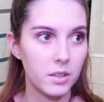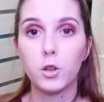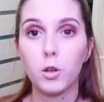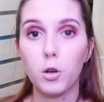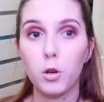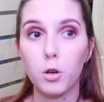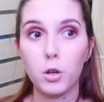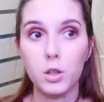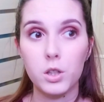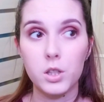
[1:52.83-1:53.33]

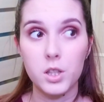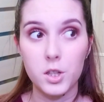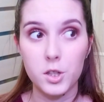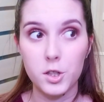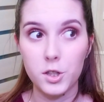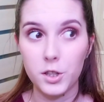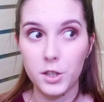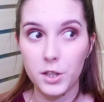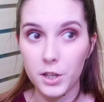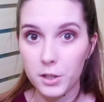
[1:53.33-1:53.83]
Но, к
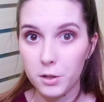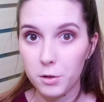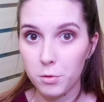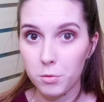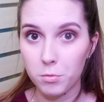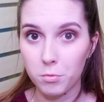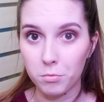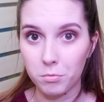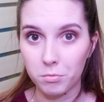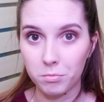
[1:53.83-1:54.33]

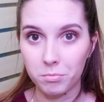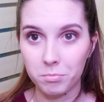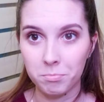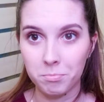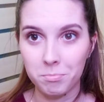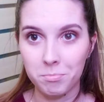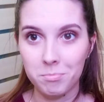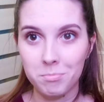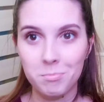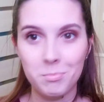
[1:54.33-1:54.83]
сожалению,
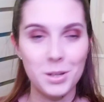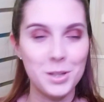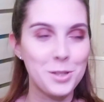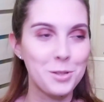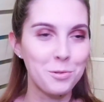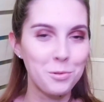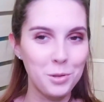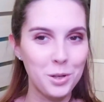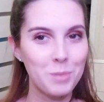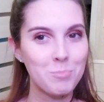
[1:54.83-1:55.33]
по
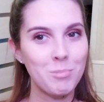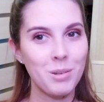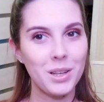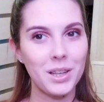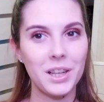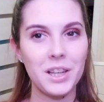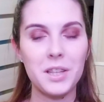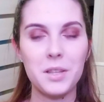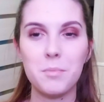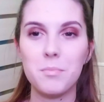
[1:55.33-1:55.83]
слухам, по
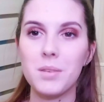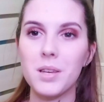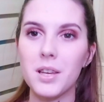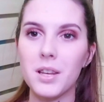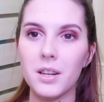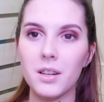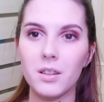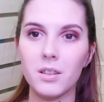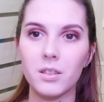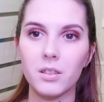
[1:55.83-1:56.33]
крайней
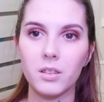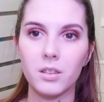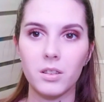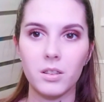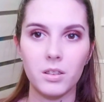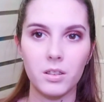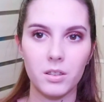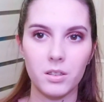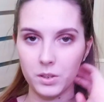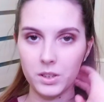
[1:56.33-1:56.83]
мере,
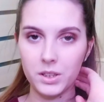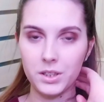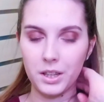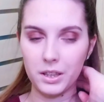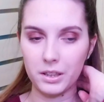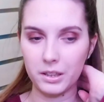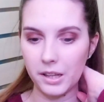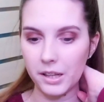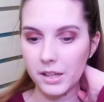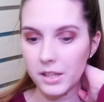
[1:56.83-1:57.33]
э, в
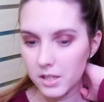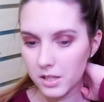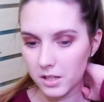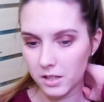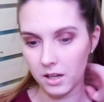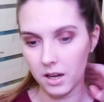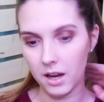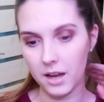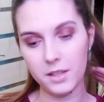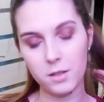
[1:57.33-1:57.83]

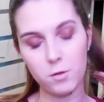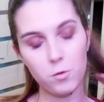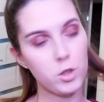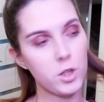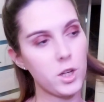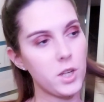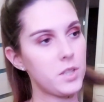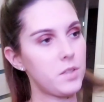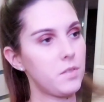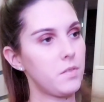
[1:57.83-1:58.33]
интернете они
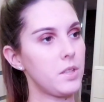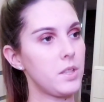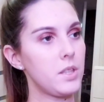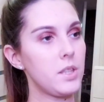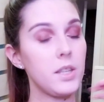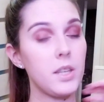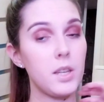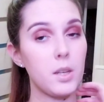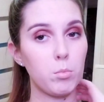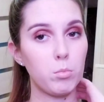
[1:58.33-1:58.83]
участвовать
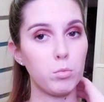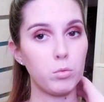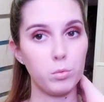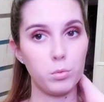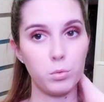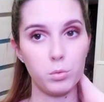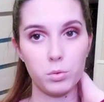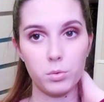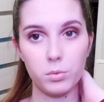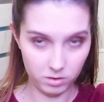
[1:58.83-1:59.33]
не
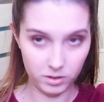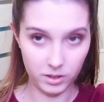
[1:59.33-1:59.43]
будут.